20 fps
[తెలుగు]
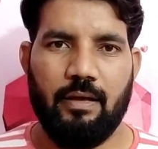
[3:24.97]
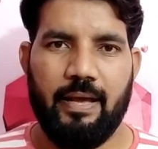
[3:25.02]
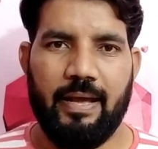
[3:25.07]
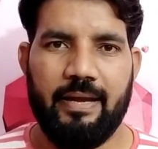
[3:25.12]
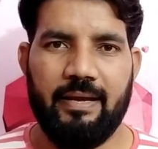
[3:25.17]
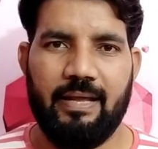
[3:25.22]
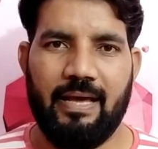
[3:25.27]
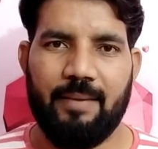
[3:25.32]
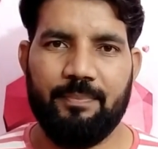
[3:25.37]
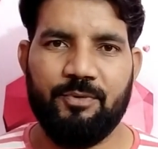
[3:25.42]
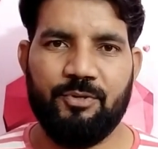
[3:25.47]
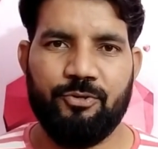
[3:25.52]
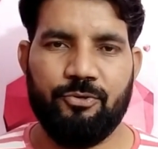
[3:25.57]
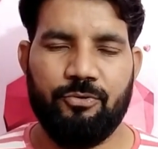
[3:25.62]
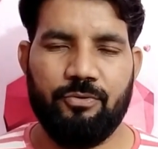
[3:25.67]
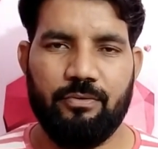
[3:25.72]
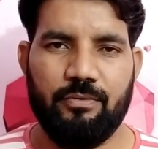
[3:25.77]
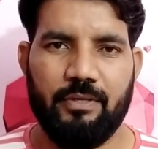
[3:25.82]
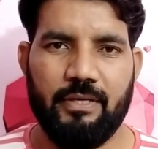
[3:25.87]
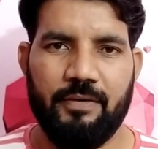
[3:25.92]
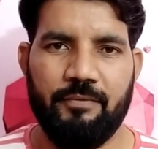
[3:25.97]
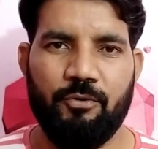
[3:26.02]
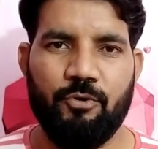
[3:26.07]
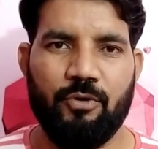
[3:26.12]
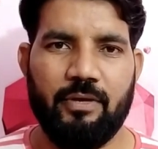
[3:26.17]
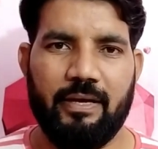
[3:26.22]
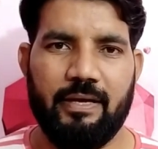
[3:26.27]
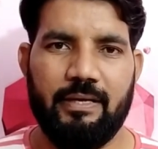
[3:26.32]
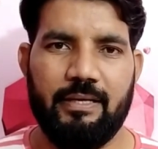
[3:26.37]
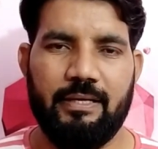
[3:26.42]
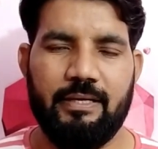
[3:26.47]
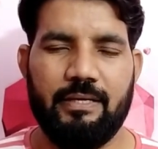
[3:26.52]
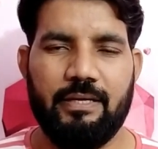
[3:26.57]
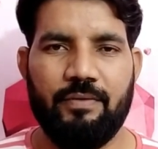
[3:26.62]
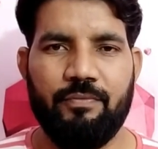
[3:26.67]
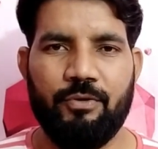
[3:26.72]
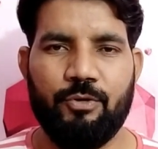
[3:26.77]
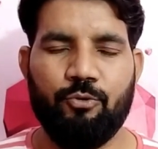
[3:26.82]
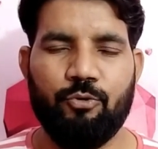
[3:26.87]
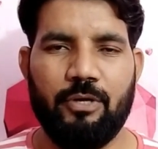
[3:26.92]
అండ్ యాప్టిట్యూడ్ ఇవి ఉంటాయి
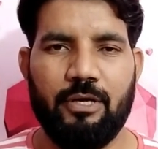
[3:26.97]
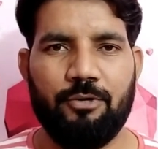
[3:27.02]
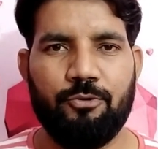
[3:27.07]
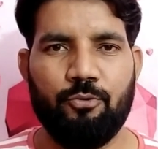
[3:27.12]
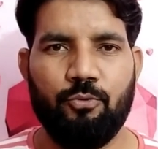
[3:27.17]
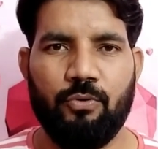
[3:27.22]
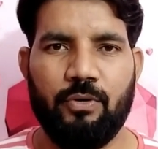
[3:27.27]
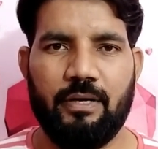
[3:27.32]
ఇవి కూడా టూ